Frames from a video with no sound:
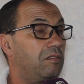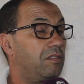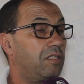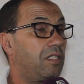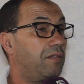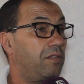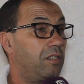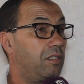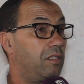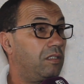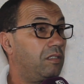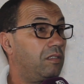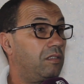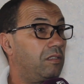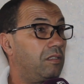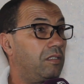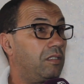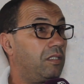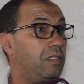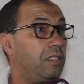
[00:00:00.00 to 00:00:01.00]
صافي
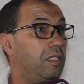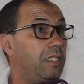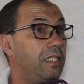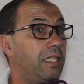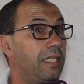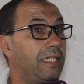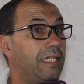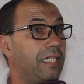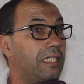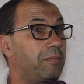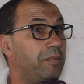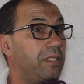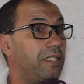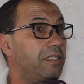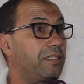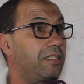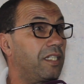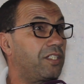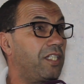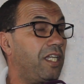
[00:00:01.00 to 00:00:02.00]
الا الا كتب
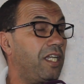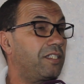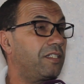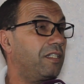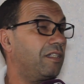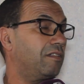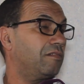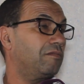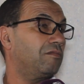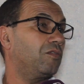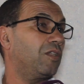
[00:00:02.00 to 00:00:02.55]
لك الله شي حاجه